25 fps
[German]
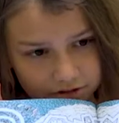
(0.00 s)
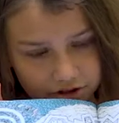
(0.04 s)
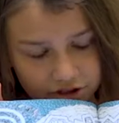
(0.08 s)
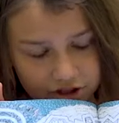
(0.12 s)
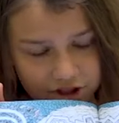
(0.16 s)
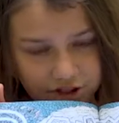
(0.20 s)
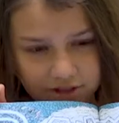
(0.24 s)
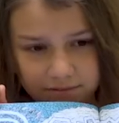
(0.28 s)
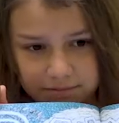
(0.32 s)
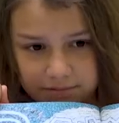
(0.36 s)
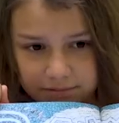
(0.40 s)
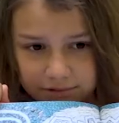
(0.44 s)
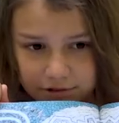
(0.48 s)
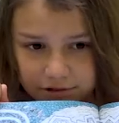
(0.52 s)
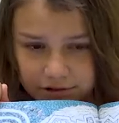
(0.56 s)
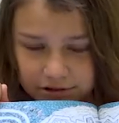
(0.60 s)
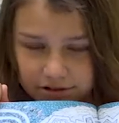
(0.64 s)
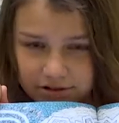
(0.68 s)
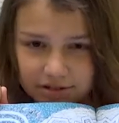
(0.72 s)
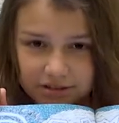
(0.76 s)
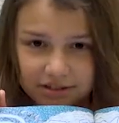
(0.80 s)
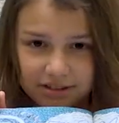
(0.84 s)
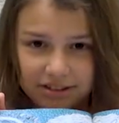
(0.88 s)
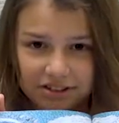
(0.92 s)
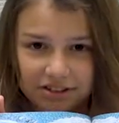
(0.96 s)

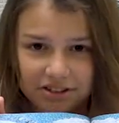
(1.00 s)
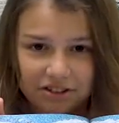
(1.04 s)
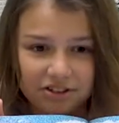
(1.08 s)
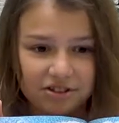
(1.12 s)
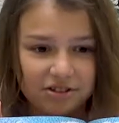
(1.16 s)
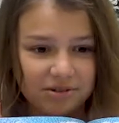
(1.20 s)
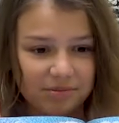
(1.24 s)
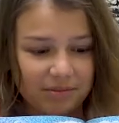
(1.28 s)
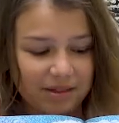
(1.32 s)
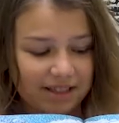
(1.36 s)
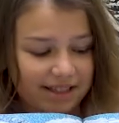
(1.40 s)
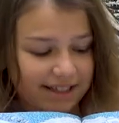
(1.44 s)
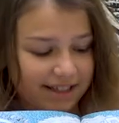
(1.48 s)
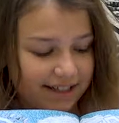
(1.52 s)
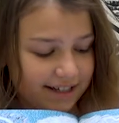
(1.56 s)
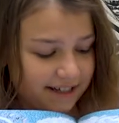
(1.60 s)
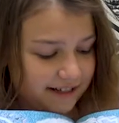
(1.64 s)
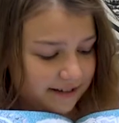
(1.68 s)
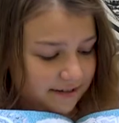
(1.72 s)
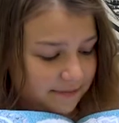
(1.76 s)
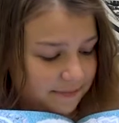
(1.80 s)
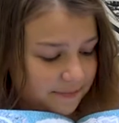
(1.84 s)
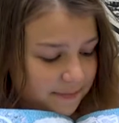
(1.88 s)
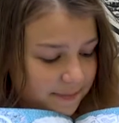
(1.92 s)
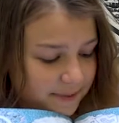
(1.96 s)
schiebt, könnte man
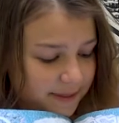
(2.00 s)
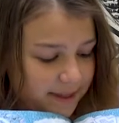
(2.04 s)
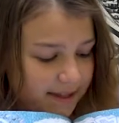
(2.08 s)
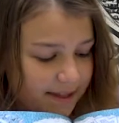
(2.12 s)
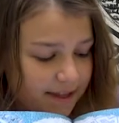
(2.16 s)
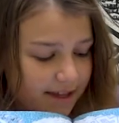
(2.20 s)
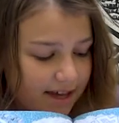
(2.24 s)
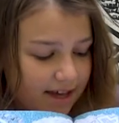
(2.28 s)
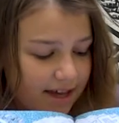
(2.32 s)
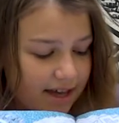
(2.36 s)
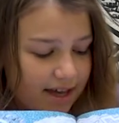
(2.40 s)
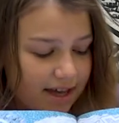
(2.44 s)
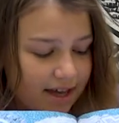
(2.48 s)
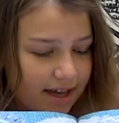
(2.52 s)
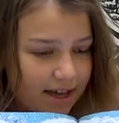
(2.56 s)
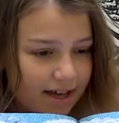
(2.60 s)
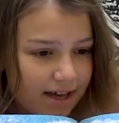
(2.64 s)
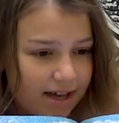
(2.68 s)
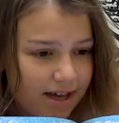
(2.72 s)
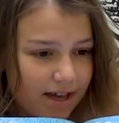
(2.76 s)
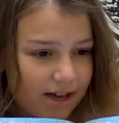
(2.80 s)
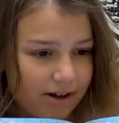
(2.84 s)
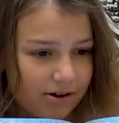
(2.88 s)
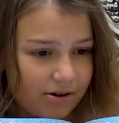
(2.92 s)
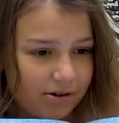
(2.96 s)
sagen.
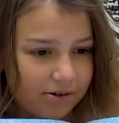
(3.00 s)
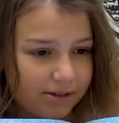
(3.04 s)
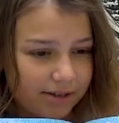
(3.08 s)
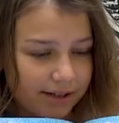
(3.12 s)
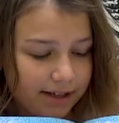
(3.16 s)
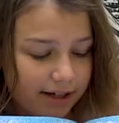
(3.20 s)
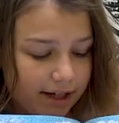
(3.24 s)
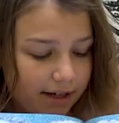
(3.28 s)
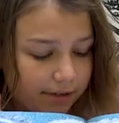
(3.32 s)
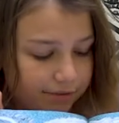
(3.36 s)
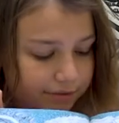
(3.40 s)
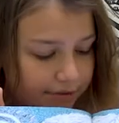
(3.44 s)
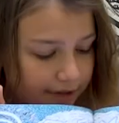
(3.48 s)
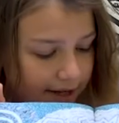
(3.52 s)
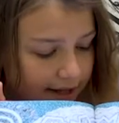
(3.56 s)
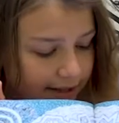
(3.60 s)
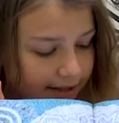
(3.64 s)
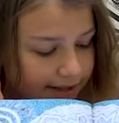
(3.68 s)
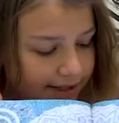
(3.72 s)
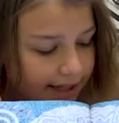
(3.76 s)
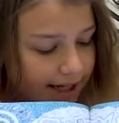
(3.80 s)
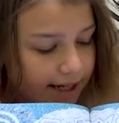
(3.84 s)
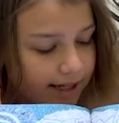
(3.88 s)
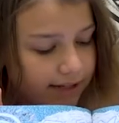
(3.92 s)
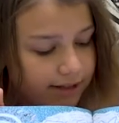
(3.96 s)
Und danach
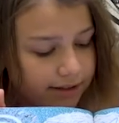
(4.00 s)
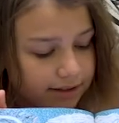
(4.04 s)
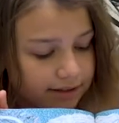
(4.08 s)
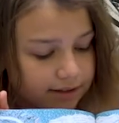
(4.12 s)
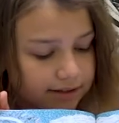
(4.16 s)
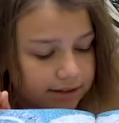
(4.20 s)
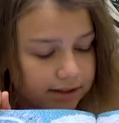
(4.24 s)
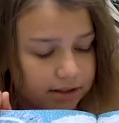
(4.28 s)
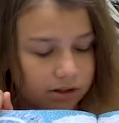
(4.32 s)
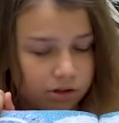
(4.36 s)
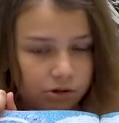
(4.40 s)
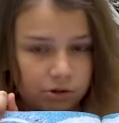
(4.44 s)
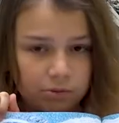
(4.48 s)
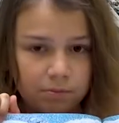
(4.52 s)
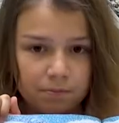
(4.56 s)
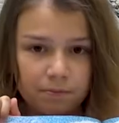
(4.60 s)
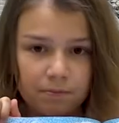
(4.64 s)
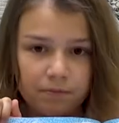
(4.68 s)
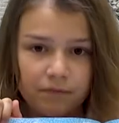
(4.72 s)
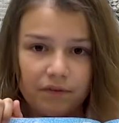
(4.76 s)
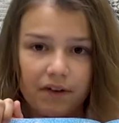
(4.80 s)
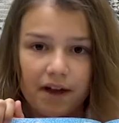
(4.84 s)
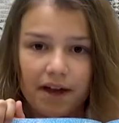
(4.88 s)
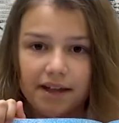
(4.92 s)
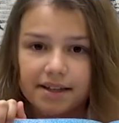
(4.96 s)
fragen die anderen
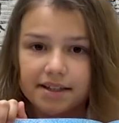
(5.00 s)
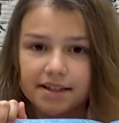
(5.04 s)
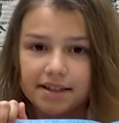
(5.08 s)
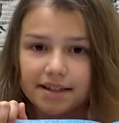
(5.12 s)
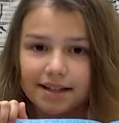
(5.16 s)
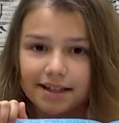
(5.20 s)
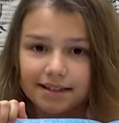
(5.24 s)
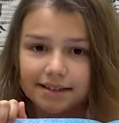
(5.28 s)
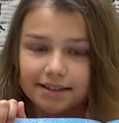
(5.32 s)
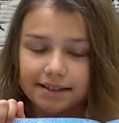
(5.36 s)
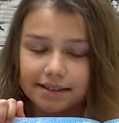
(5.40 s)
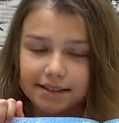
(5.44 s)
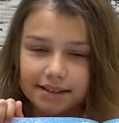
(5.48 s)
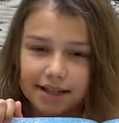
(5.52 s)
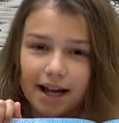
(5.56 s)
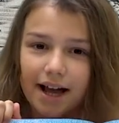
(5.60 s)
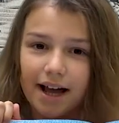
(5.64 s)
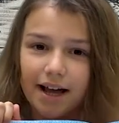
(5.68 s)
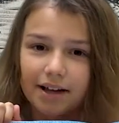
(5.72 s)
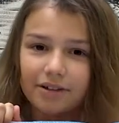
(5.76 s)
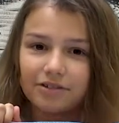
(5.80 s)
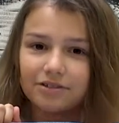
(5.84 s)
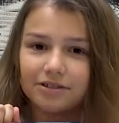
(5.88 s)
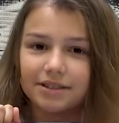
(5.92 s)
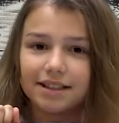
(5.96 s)
Zyklopen, wer hat dir das
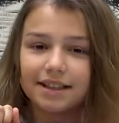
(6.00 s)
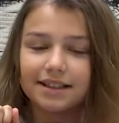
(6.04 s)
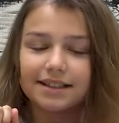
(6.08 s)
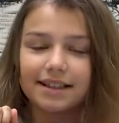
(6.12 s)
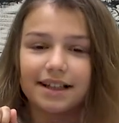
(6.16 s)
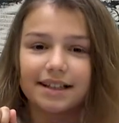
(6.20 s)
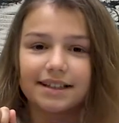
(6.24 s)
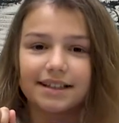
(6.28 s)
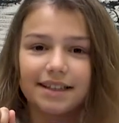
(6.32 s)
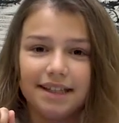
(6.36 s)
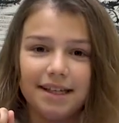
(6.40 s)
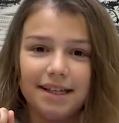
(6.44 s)
getan? Und er sagt,